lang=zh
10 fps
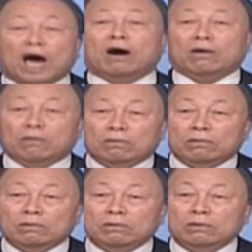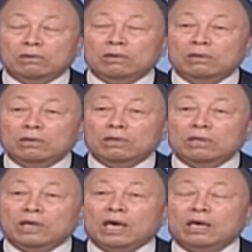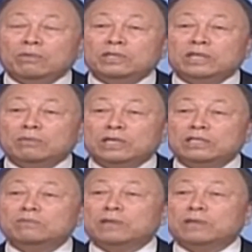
我们应该责备啊！你是个疯子，